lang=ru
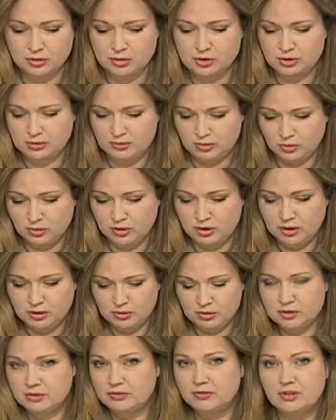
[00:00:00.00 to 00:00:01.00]
очень многие
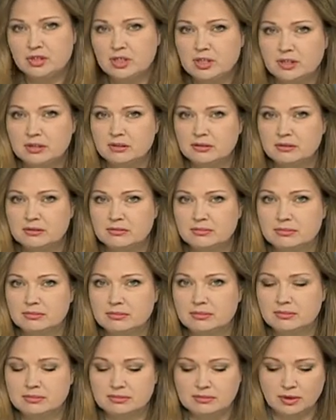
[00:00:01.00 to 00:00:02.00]
люди вышли э,
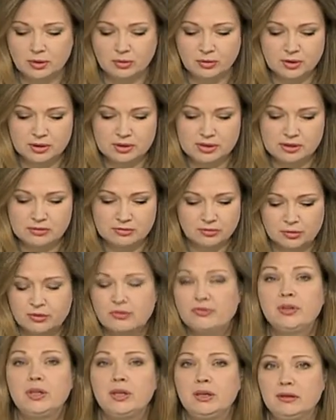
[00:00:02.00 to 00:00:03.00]
на улицы, вот
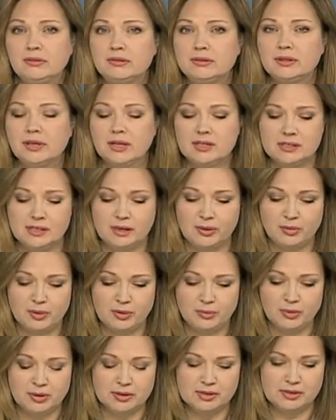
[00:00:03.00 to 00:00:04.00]
в Киеве, да, самые
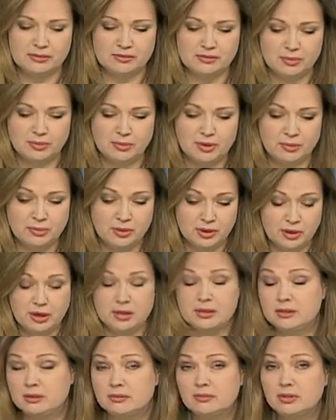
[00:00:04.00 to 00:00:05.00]
массовые
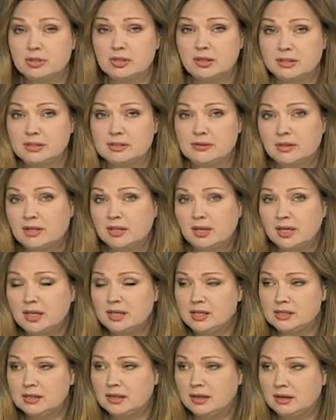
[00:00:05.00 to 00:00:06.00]
мероприятия, вышли действительно
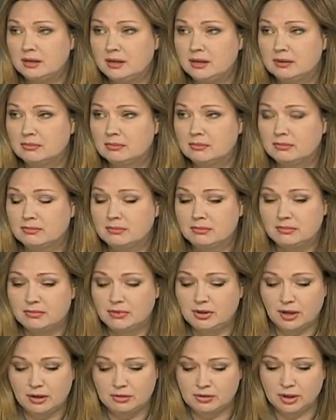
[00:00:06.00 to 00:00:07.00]
искренне.
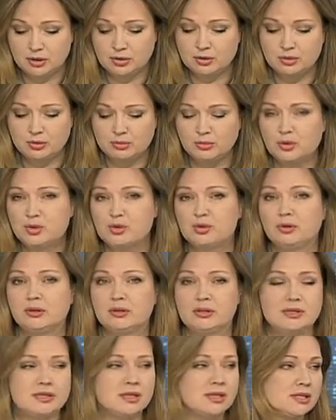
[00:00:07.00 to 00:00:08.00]
Я, я не думаю, что
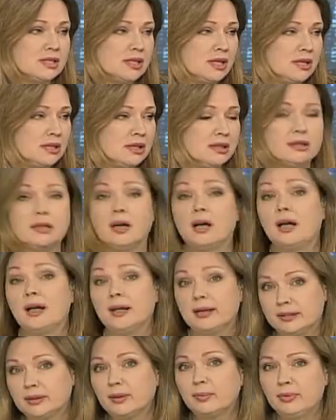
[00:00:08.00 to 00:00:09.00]
это за деньги, да,
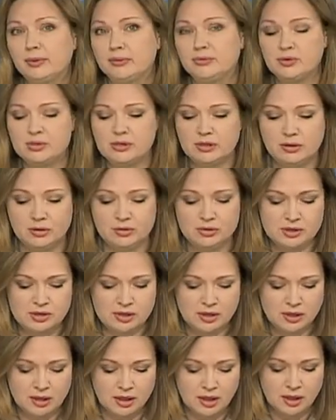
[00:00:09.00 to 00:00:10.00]
там привозят
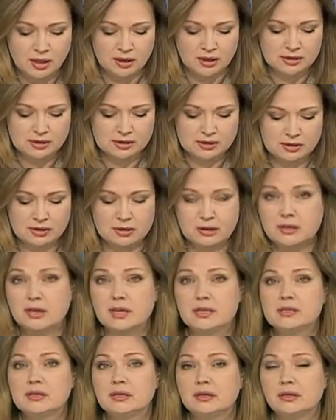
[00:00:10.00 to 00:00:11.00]
людей из э,
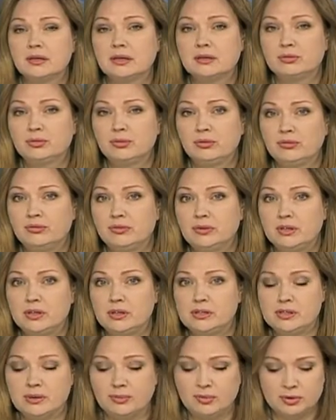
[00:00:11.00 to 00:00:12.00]
разных городов, и
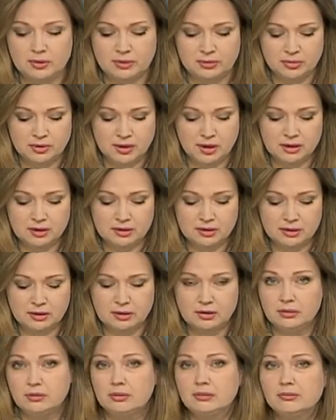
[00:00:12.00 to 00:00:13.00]
есть об этом
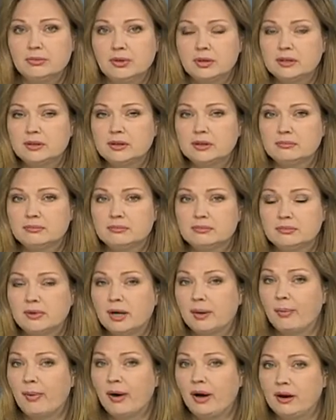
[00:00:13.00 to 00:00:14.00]
данные, это
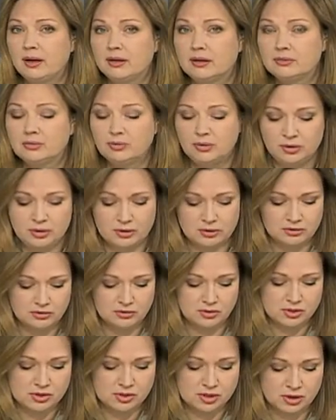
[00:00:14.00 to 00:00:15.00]
нормально, но это
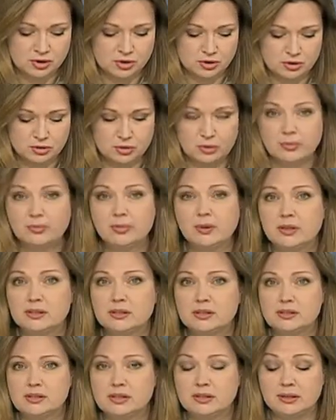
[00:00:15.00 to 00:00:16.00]
не значит, что им
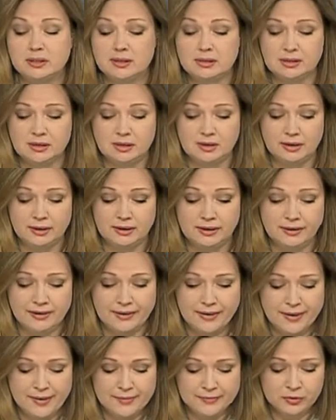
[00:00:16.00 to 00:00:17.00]
платят за это деньги.
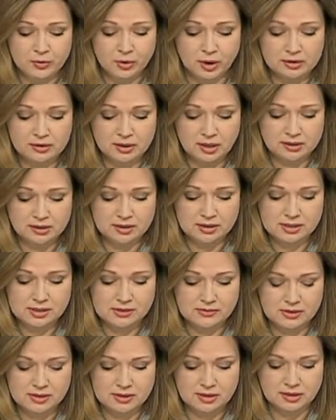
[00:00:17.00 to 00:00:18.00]
Ну, а дата
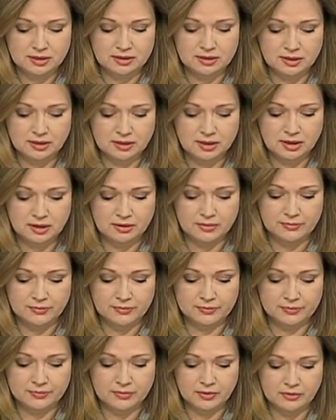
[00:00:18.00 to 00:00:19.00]
действительно такая,
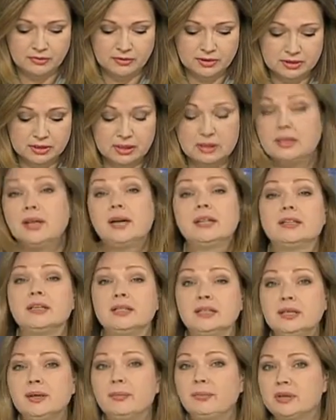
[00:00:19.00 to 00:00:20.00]
вернее, дата
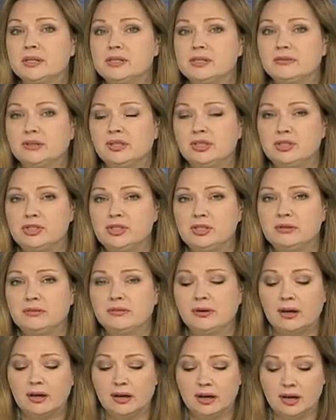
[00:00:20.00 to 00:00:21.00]
не противоречивая,